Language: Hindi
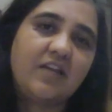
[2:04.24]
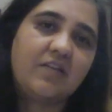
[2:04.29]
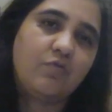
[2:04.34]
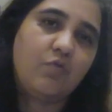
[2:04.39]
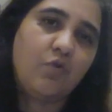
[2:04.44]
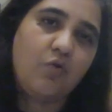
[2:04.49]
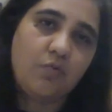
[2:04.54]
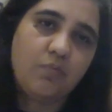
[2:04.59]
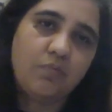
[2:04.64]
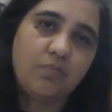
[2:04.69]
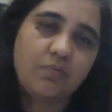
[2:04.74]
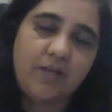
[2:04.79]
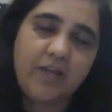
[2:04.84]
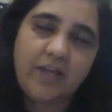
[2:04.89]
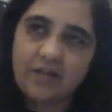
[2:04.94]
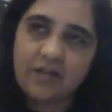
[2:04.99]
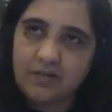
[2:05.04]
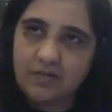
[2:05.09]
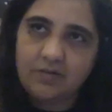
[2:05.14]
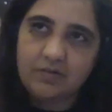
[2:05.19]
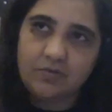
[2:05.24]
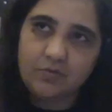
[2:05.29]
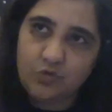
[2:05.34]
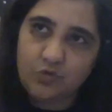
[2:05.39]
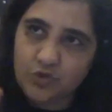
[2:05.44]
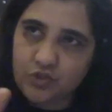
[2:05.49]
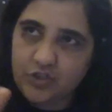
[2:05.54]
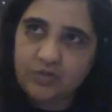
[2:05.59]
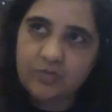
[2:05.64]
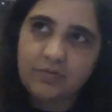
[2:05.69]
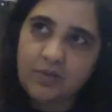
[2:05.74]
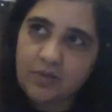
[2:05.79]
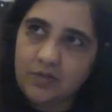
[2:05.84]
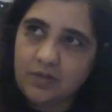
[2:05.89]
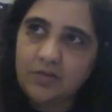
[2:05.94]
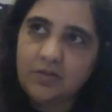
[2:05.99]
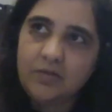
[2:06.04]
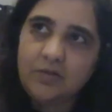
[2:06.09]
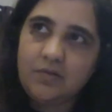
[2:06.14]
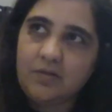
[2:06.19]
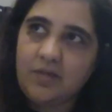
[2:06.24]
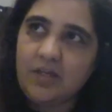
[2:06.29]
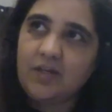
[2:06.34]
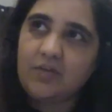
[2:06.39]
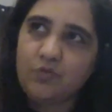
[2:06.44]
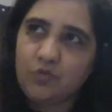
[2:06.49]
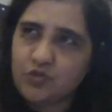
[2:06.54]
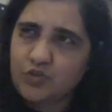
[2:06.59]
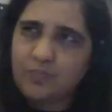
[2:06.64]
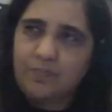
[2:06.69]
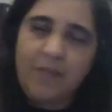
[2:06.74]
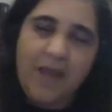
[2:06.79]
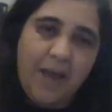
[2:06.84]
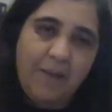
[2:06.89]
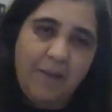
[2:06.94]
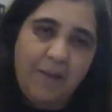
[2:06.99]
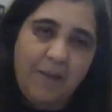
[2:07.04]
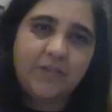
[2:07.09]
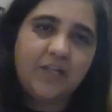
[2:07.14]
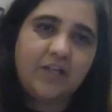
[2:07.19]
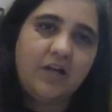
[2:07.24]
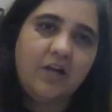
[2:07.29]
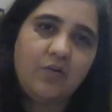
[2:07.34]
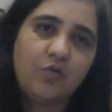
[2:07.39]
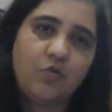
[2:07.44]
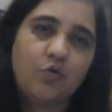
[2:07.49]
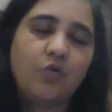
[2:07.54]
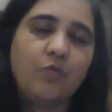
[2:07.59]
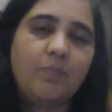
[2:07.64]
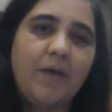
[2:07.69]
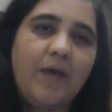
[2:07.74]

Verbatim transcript: एक वो एक uh, कुछ एक कुछ मैप दिखा रोड